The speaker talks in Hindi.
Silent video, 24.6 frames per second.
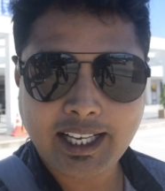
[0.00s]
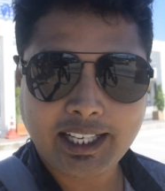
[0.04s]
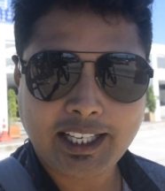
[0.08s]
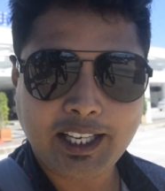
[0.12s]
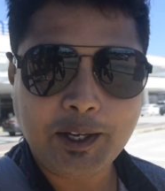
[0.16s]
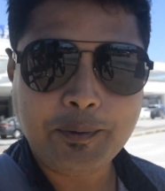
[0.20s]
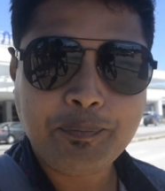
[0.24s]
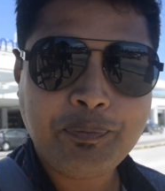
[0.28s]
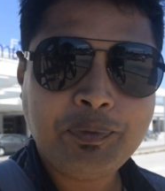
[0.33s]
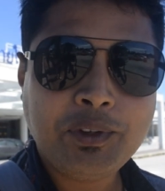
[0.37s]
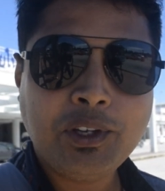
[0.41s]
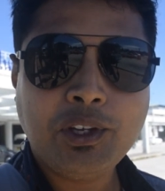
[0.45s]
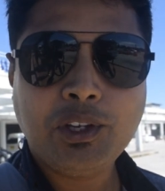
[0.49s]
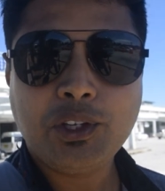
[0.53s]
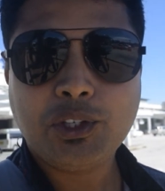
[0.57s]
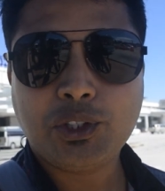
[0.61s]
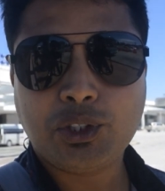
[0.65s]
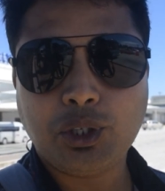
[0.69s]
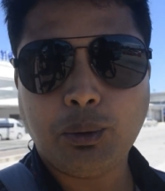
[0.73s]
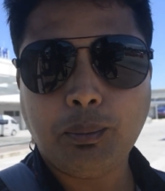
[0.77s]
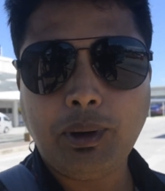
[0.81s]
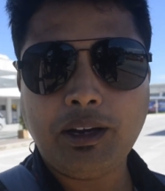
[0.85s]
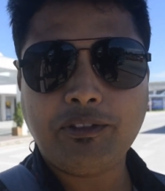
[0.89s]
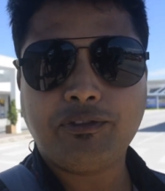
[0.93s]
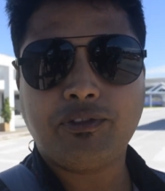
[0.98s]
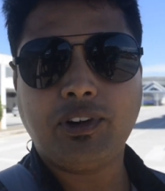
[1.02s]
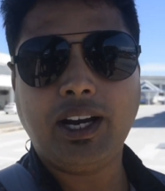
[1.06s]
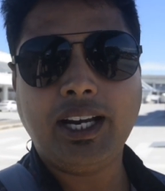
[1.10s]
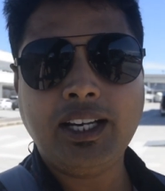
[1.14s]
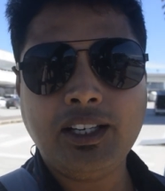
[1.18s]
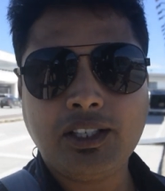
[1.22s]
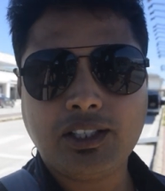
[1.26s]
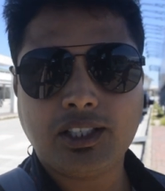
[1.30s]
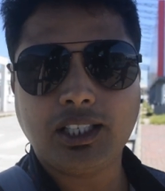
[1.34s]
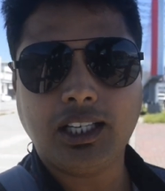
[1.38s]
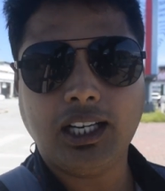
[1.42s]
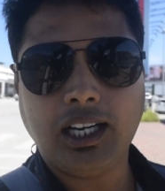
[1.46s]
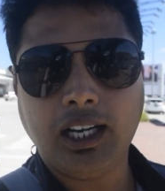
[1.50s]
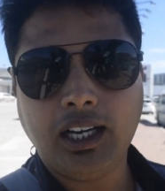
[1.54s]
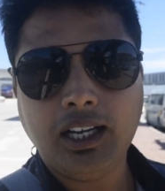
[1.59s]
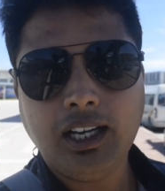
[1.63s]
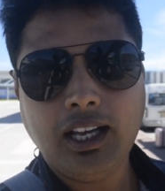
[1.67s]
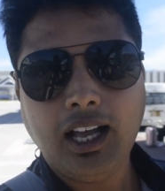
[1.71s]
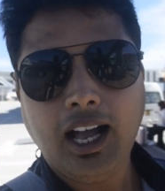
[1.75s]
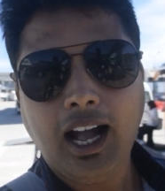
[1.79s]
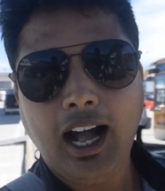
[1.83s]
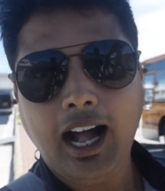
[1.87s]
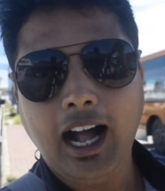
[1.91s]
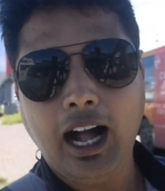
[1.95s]
किया मैं तो पहले बस
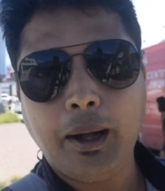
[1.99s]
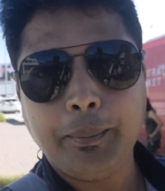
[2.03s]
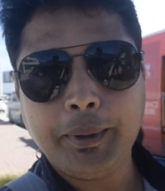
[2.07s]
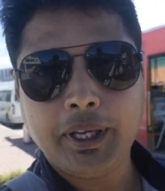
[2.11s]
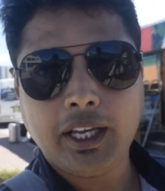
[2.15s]
को ही